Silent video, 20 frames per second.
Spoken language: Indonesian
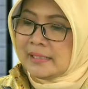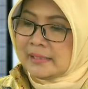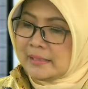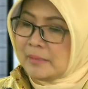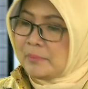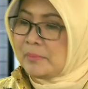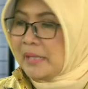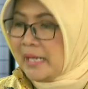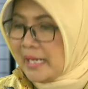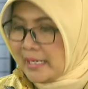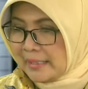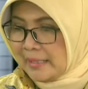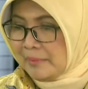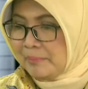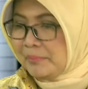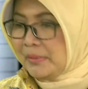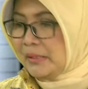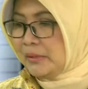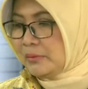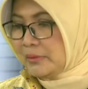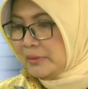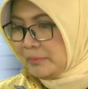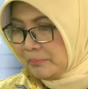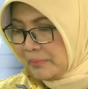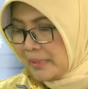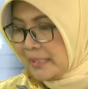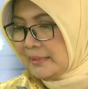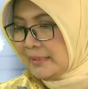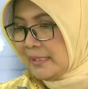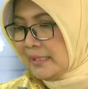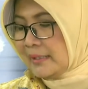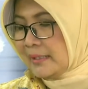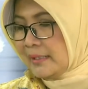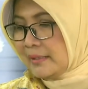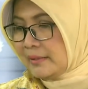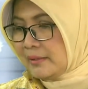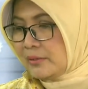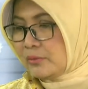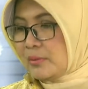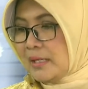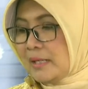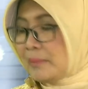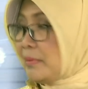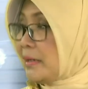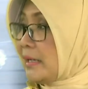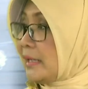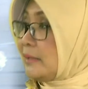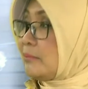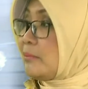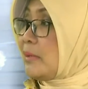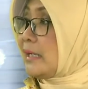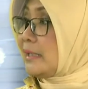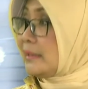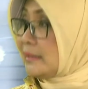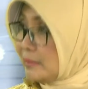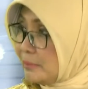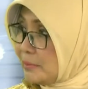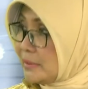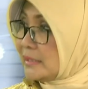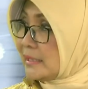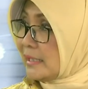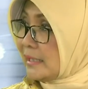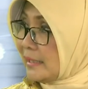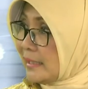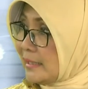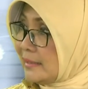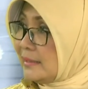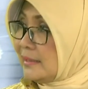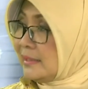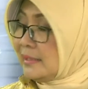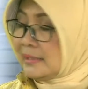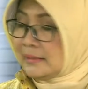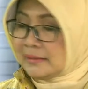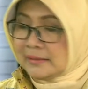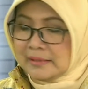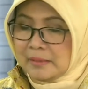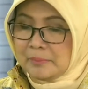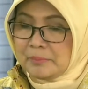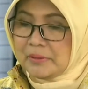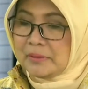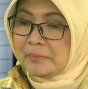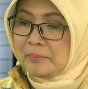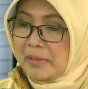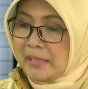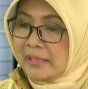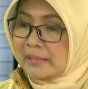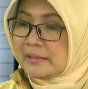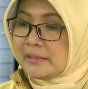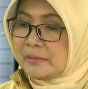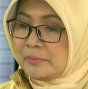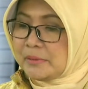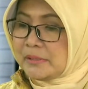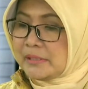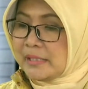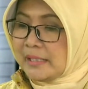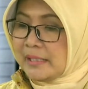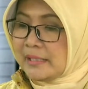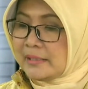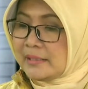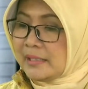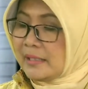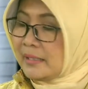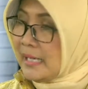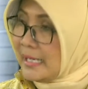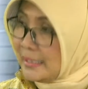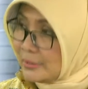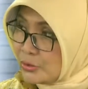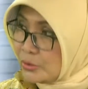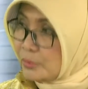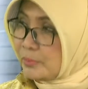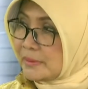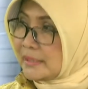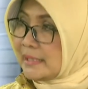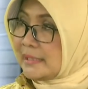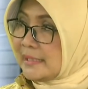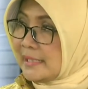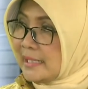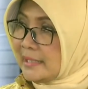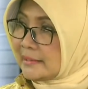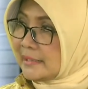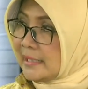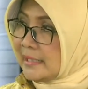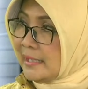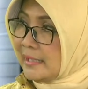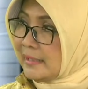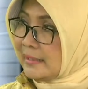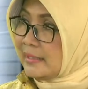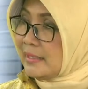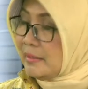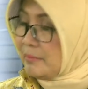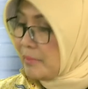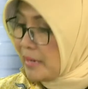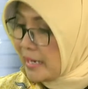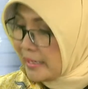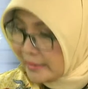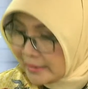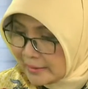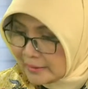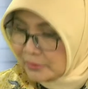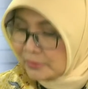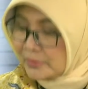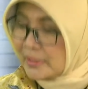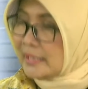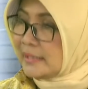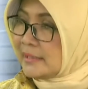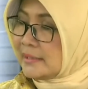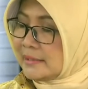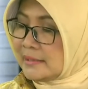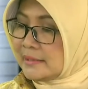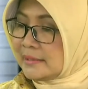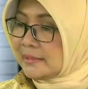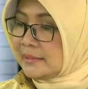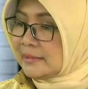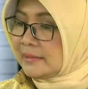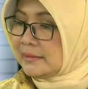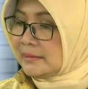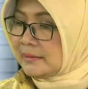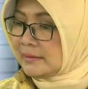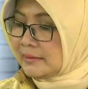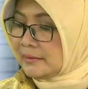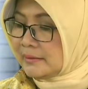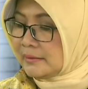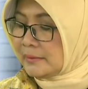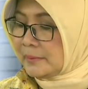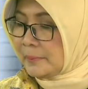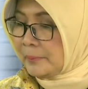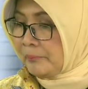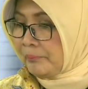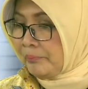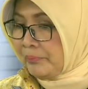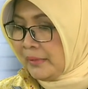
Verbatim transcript: kita berharap minggu depan akan keluar paket-paket kebijakan, tetapi hmm. paket kebijakan yang langsung bisa dirasakan, baik itu dari sisi uh,